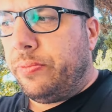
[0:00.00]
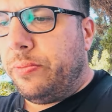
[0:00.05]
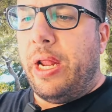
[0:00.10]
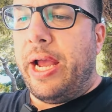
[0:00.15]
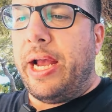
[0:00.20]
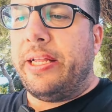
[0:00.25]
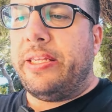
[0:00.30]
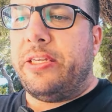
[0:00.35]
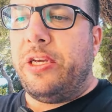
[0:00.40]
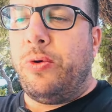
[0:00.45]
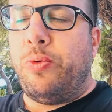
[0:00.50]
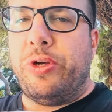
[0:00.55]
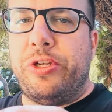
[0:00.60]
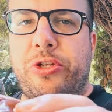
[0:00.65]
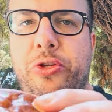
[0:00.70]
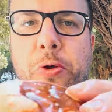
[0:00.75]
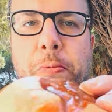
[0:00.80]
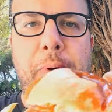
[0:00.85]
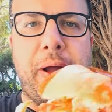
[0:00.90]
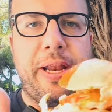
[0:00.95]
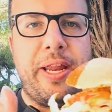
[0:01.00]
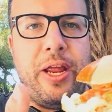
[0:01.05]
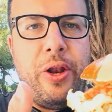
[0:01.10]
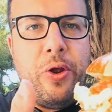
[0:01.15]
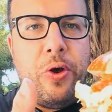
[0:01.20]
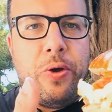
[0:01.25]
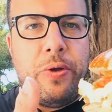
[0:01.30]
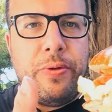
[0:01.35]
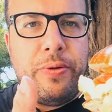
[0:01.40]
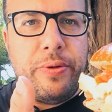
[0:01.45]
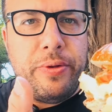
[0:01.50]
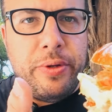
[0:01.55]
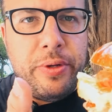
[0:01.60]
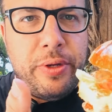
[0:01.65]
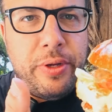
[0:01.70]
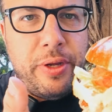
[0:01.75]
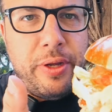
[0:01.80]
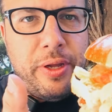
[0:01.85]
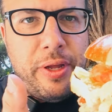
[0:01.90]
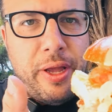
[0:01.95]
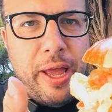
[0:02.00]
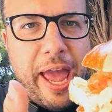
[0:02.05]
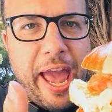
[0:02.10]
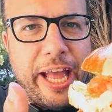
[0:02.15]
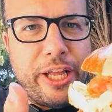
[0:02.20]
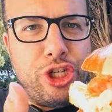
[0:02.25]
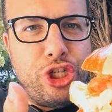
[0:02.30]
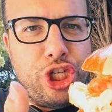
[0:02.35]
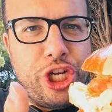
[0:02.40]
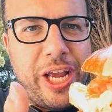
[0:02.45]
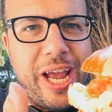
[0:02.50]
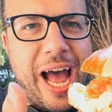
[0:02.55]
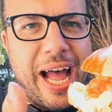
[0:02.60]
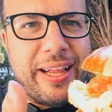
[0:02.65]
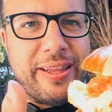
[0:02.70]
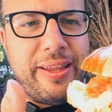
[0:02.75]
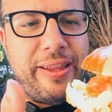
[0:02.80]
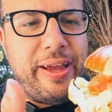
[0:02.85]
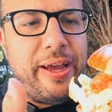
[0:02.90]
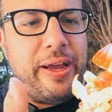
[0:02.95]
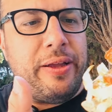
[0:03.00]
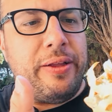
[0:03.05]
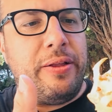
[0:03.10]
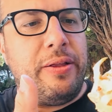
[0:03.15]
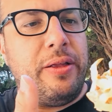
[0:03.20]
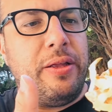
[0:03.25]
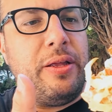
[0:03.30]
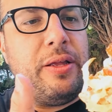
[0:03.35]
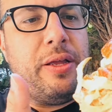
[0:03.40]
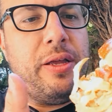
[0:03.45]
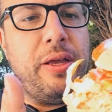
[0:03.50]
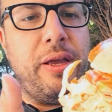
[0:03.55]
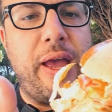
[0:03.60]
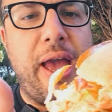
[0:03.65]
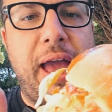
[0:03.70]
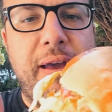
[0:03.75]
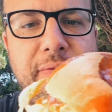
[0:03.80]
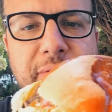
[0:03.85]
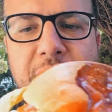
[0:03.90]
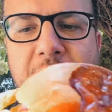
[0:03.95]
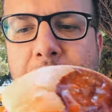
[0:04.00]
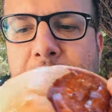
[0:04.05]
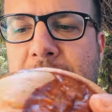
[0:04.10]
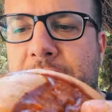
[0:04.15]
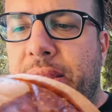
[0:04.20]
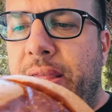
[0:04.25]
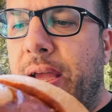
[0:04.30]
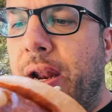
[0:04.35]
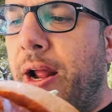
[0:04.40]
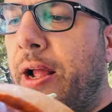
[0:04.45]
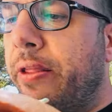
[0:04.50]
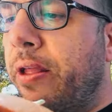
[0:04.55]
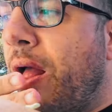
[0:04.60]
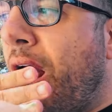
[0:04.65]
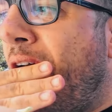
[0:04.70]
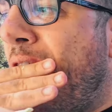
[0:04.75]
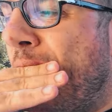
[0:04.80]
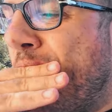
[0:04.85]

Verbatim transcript: Ragazzi questo panino è gigante, è veramente grande.